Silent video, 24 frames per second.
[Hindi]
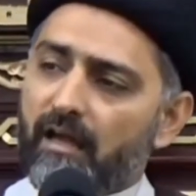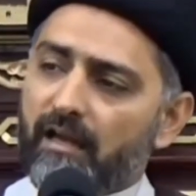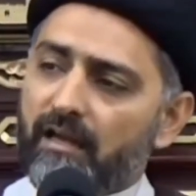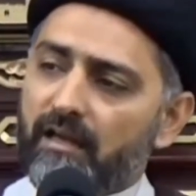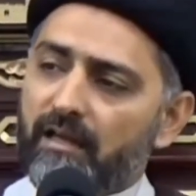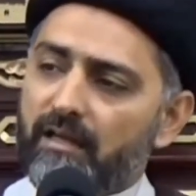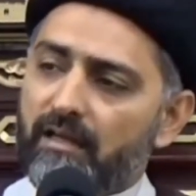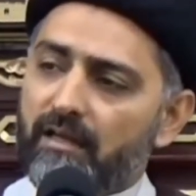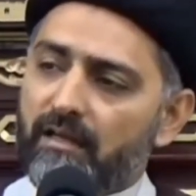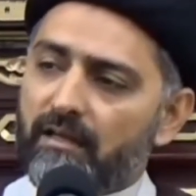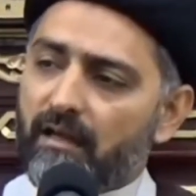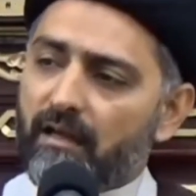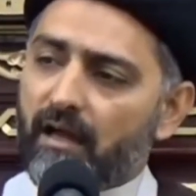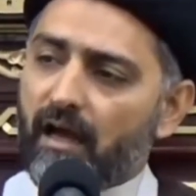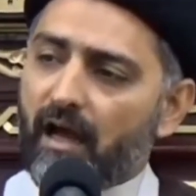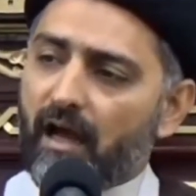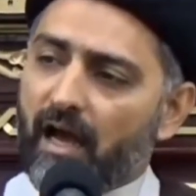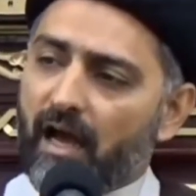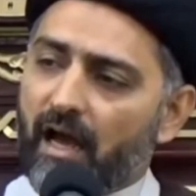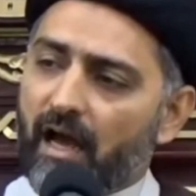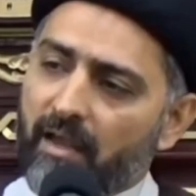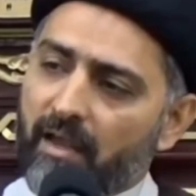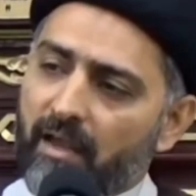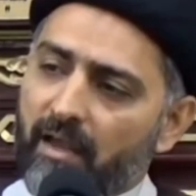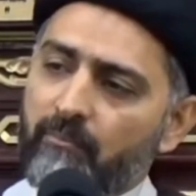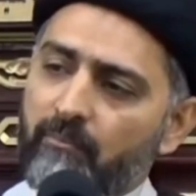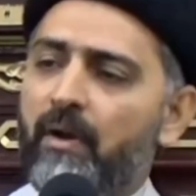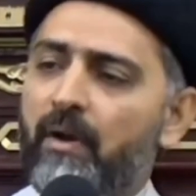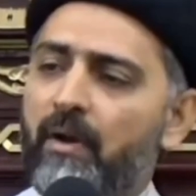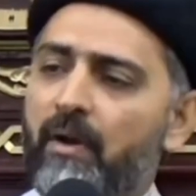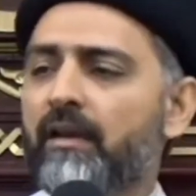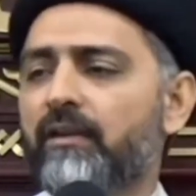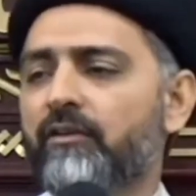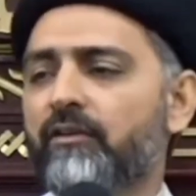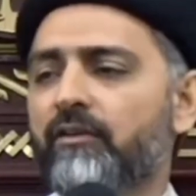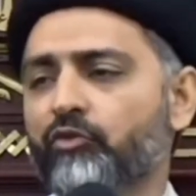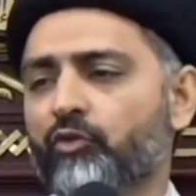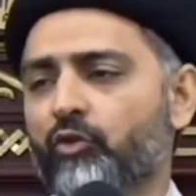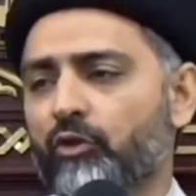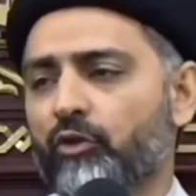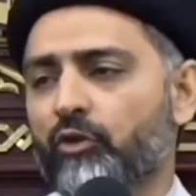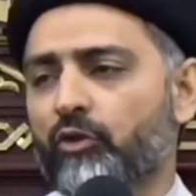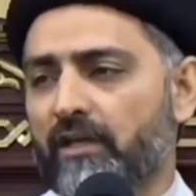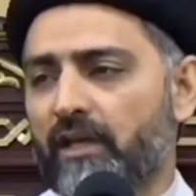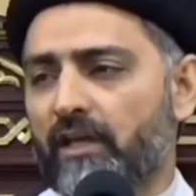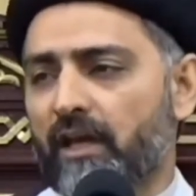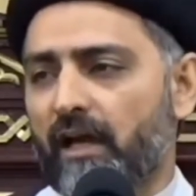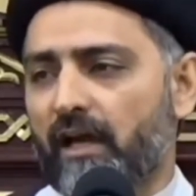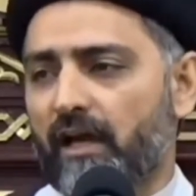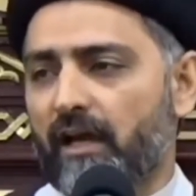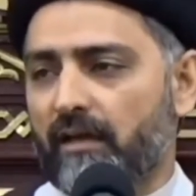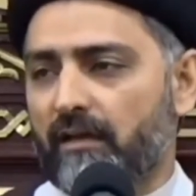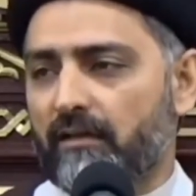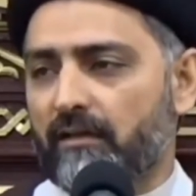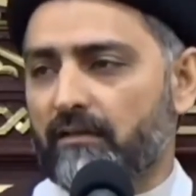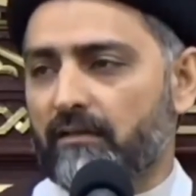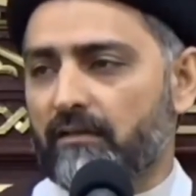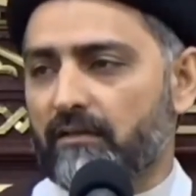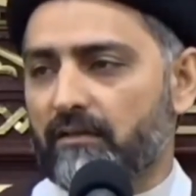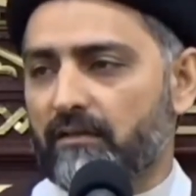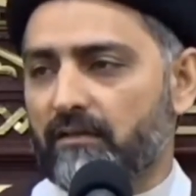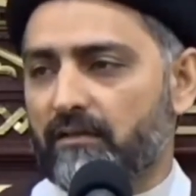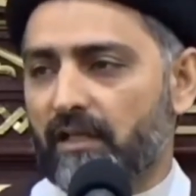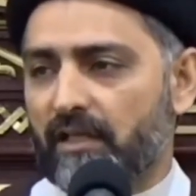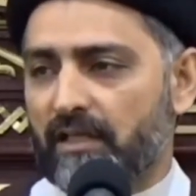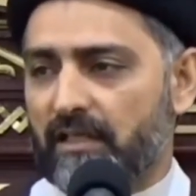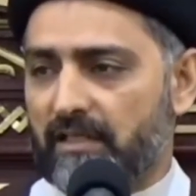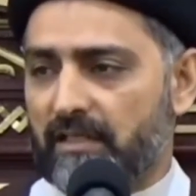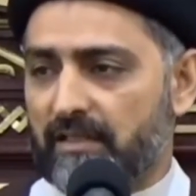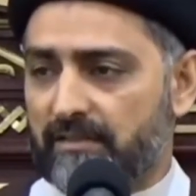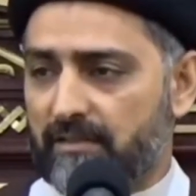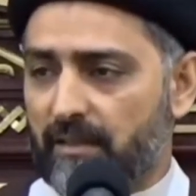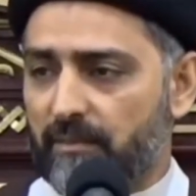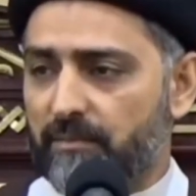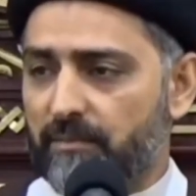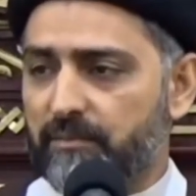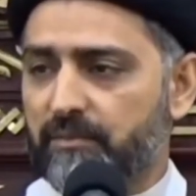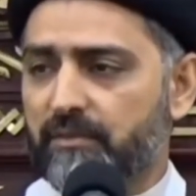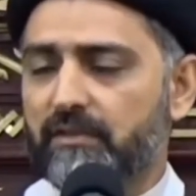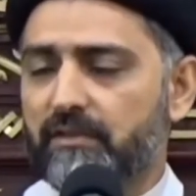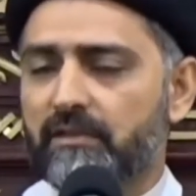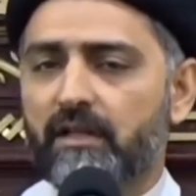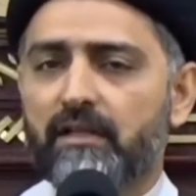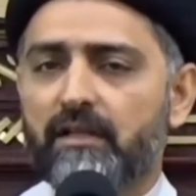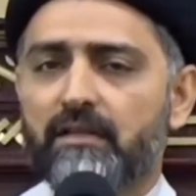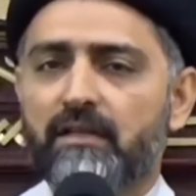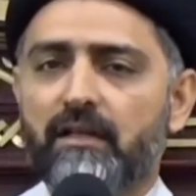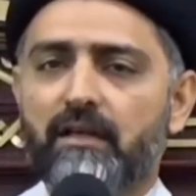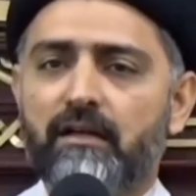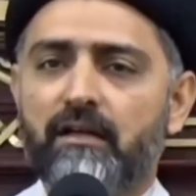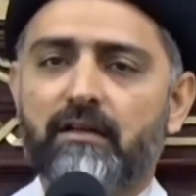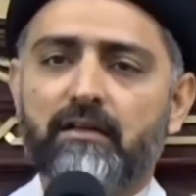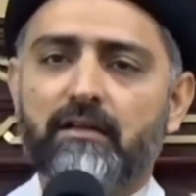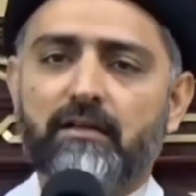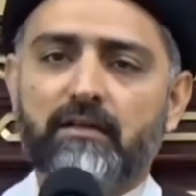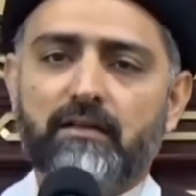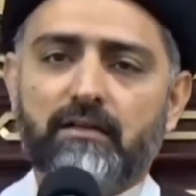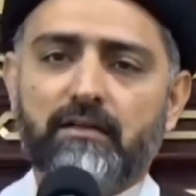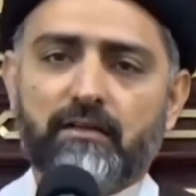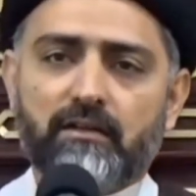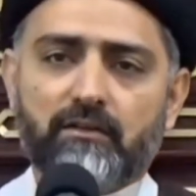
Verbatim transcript: सारे आयमा ने इसको किया है यानी सबसे ज़्यादा